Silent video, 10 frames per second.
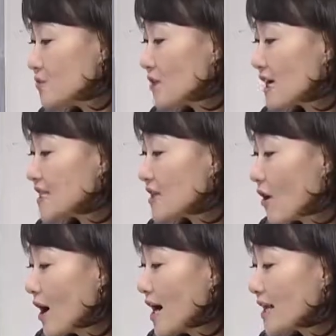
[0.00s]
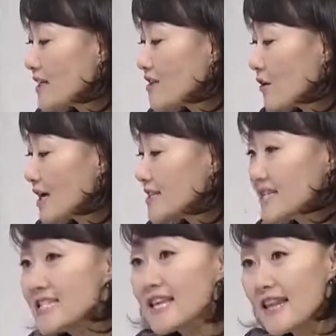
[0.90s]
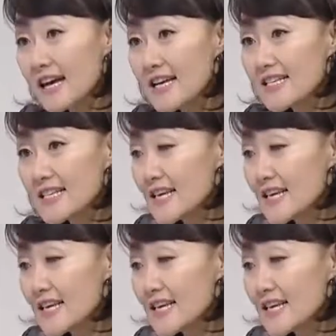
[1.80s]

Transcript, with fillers: 우리가 이제 영아기는 0에서 2세 때까지를